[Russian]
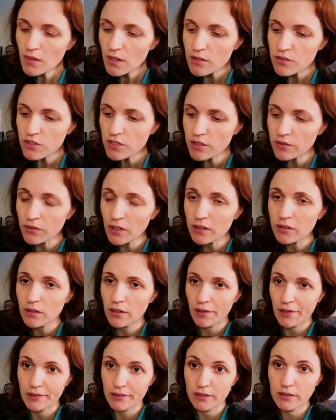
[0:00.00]

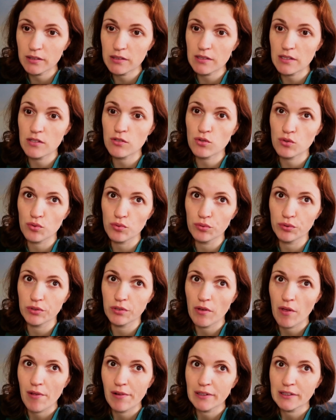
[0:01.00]
Деревянка. Она-то
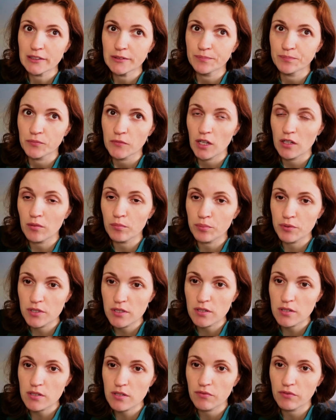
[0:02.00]
танцует, а,
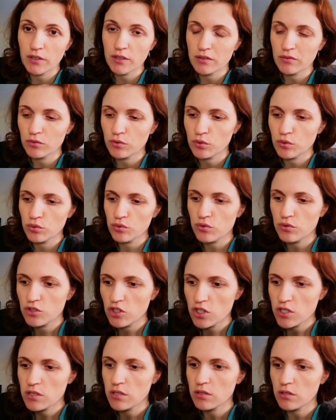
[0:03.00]
быстро схватывает. Кто
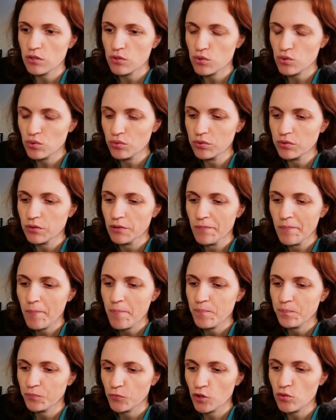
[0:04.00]
часто танцует,
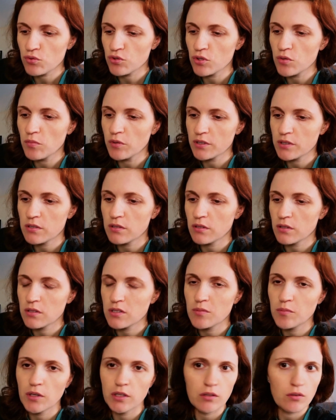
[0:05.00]
ну, занимается
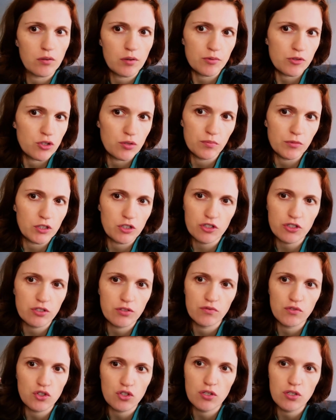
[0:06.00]
танцами, они вообще, мне кажется,
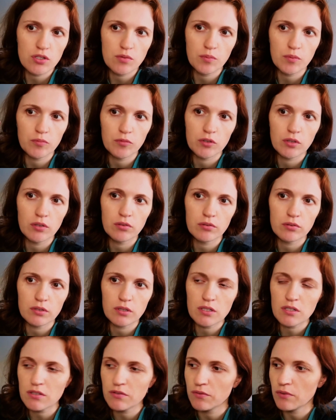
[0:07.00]
движение запоминают на
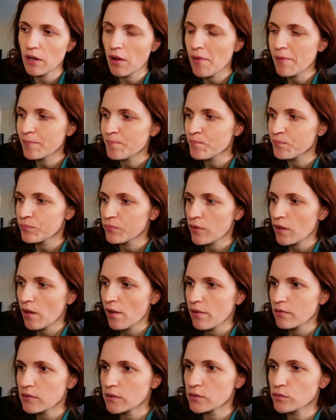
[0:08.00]
раз-два.
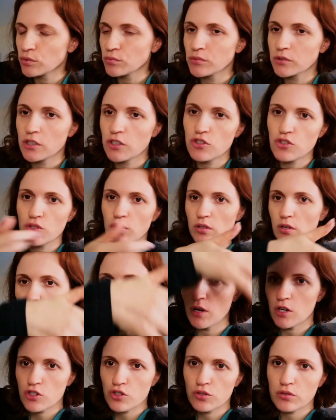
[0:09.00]
А тут, мне кажется, она
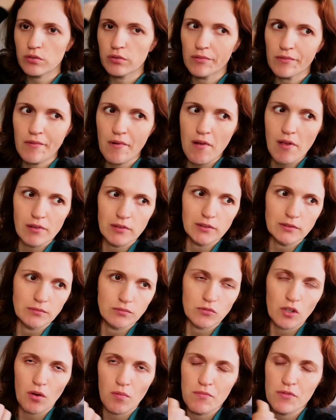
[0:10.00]
машет.
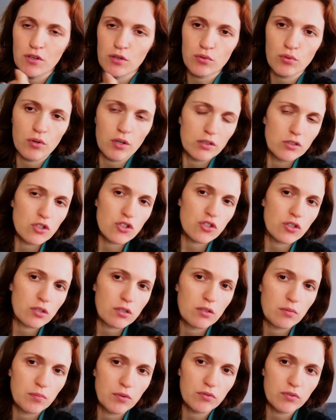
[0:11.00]
А у меня рука даже так
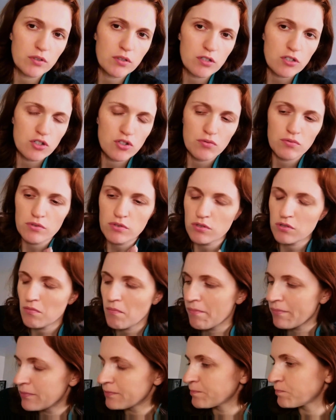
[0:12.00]
не поворачивается.
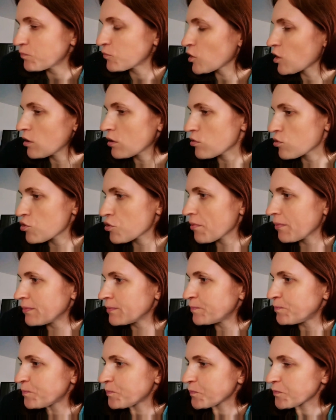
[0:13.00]
Короче,
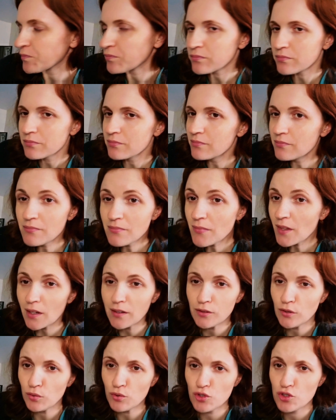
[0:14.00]

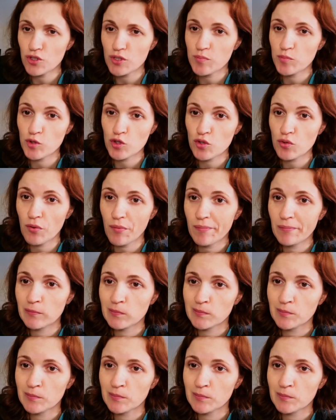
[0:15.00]
это очень смешно.